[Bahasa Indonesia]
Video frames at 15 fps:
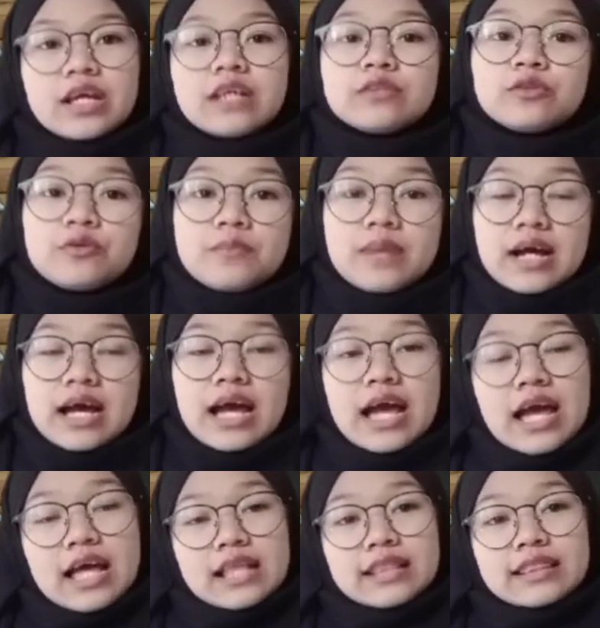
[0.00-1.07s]
Tuma
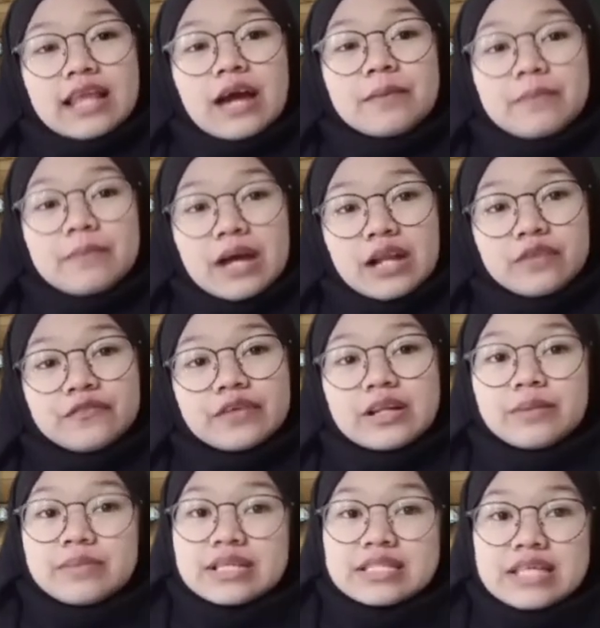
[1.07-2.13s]
mal
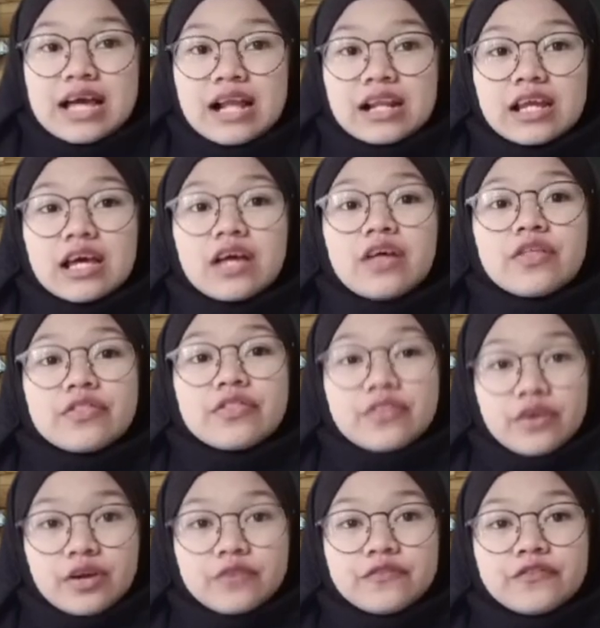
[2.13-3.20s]
fil misal
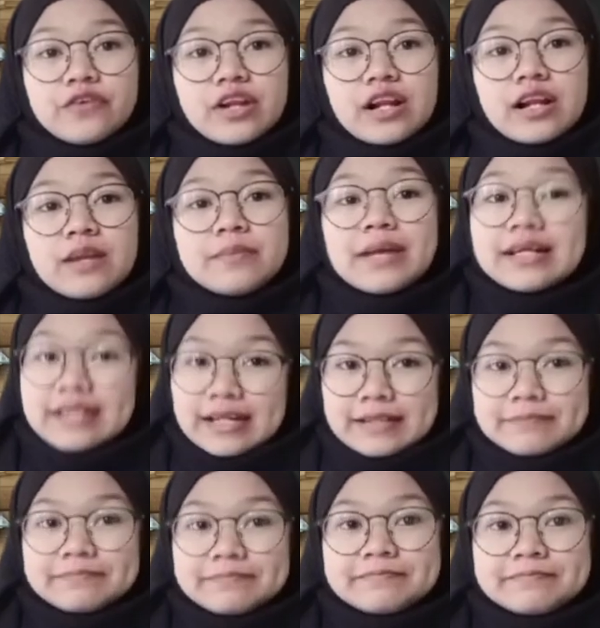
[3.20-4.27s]
zorful makan